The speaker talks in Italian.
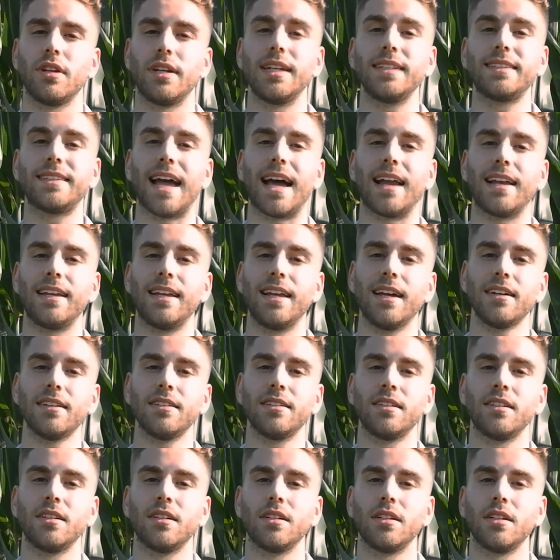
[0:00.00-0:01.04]
L'Italia,
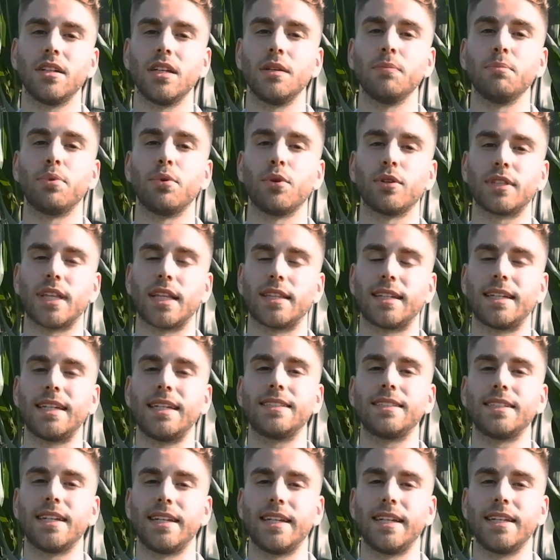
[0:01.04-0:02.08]

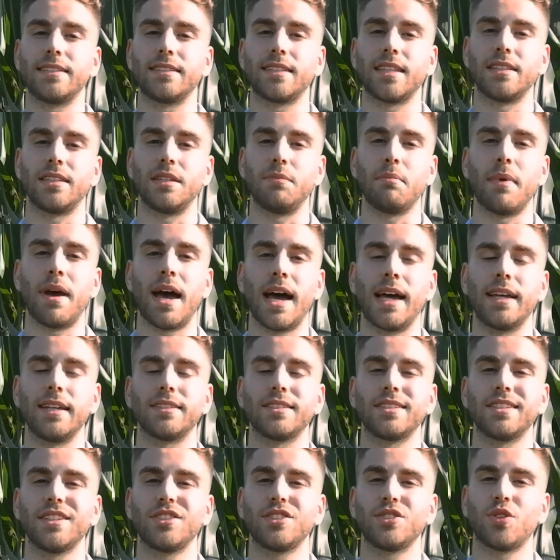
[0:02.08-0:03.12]
importatrice netta di
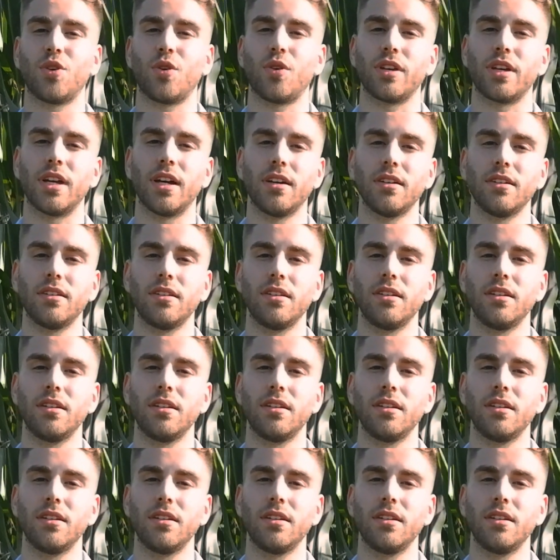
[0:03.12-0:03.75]
mais e soia,